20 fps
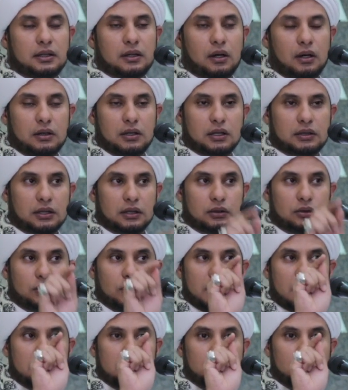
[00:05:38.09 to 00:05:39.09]
Allah
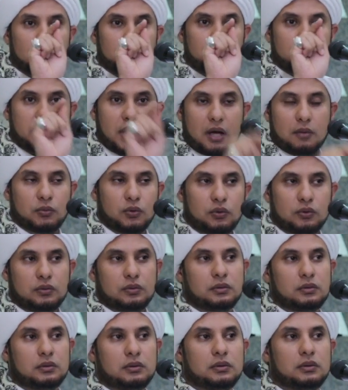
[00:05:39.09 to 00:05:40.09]
tentukan itu punyamu,
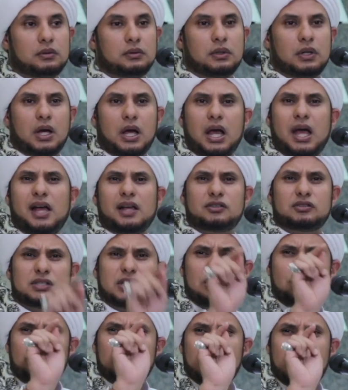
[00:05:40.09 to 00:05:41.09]

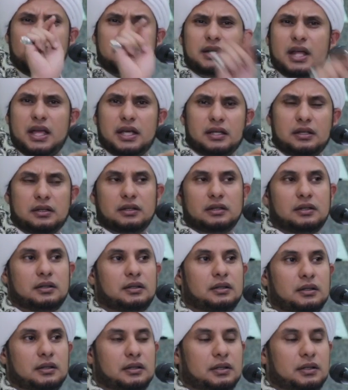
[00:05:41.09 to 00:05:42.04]
hasilun ladaik,